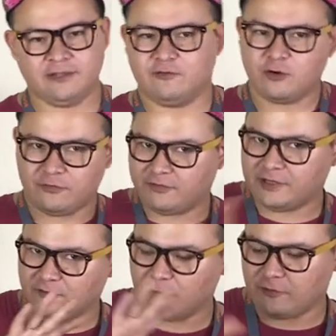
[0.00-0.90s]
Envolve,
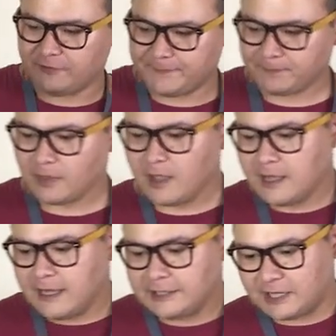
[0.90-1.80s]
Envolve.
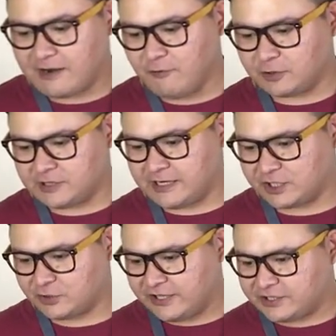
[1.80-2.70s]
Так вот, а
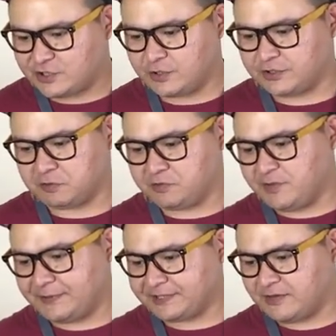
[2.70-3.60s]
что здесь еще есть? Он
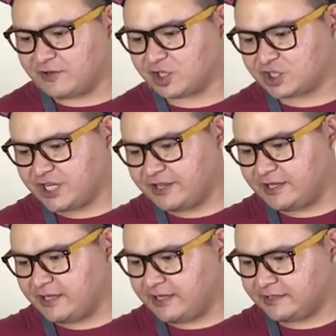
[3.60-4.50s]
типа
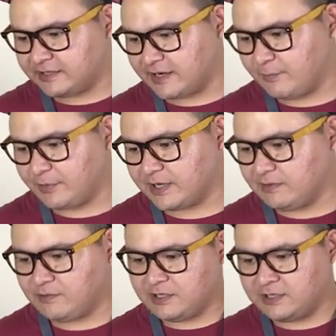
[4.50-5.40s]
совершенный,
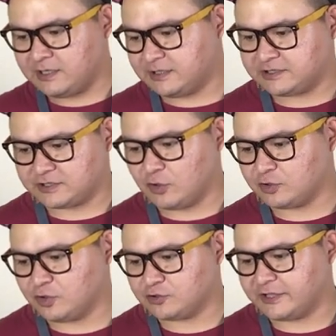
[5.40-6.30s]
терым-пырым, а,
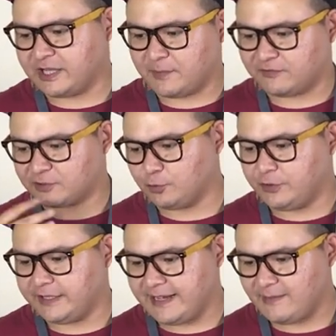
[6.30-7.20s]
создан типа в
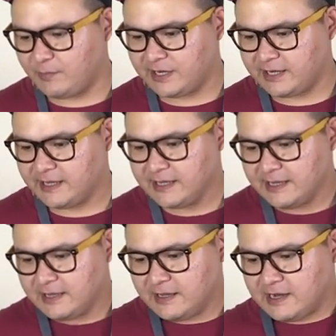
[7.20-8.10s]
студии Эмбери,
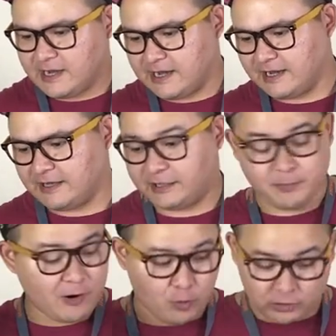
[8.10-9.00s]
а,
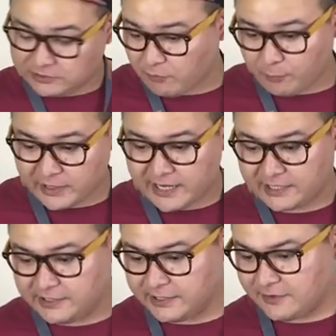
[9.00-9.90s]
типа год его
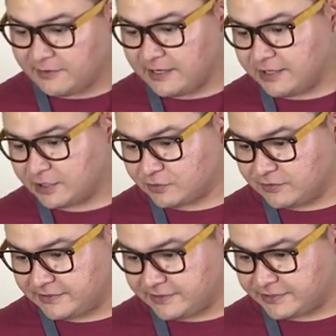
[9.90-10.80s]
проектировали, что у
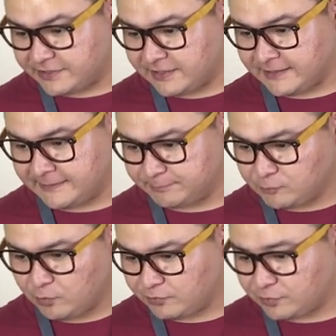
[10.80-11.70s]
нас здесь, а,
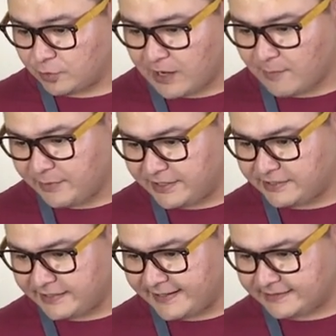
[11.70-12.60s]
ну, все как бы
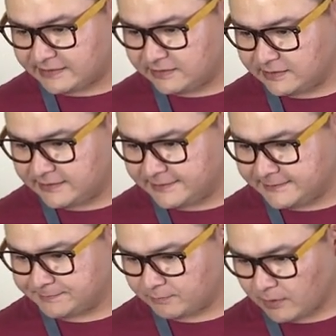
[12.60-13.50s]

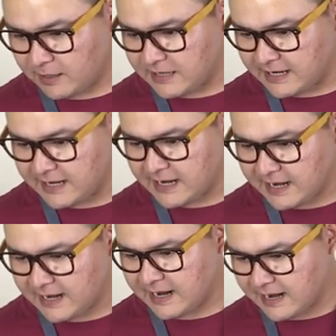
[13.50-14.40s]
интересно,
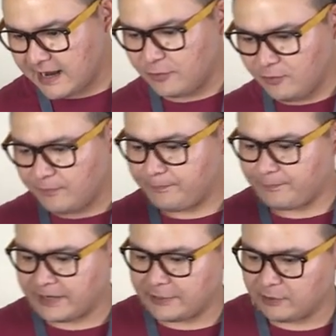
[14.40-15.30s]
ля-ля-ля-ля-ля-ля, ну,
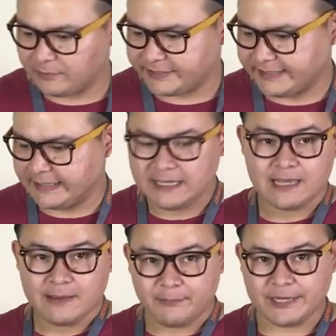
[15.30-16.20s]
пройдемся
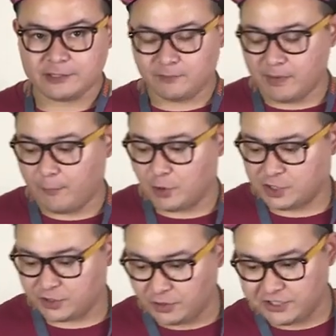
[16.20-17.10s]
по этому
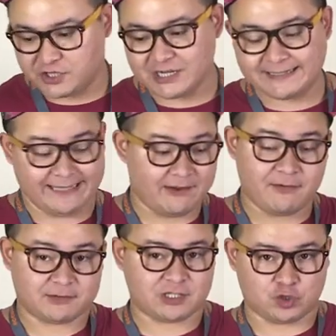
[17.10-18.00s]
попозже. Но сейчас я
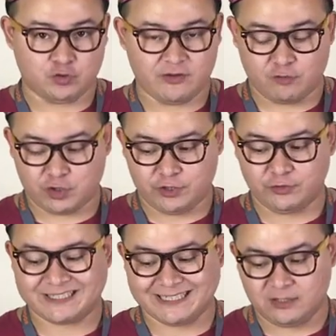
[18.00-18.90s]
вам скажу
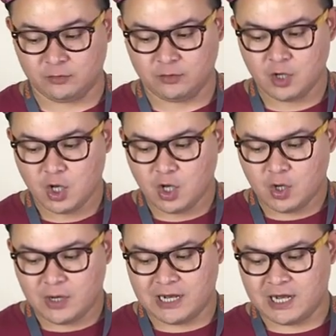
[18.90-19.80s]
егошнюю цену.
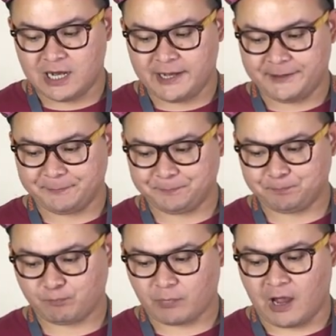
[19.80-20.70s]
А,
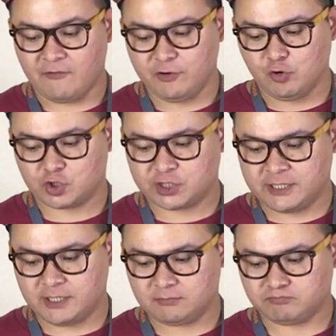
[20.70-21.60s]
а вы
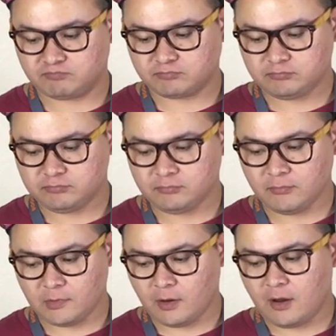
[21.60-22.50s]
уже
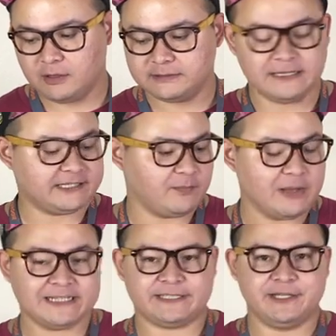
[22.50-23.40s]
для
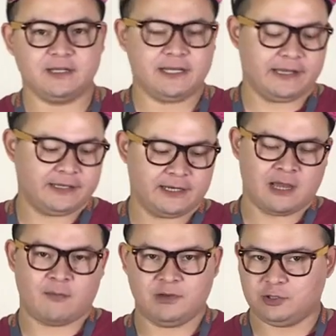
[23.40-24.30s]
себя сделаете
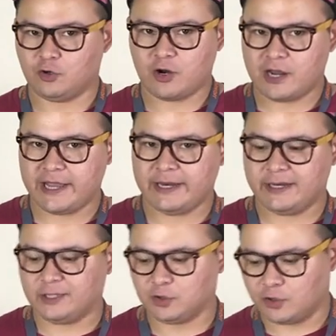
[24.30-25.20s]
как бы дорого или
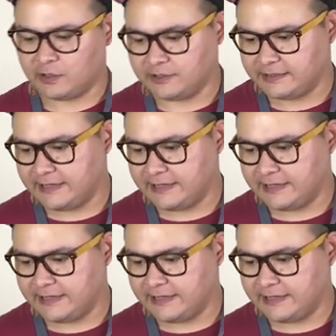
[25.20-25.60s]
недорого,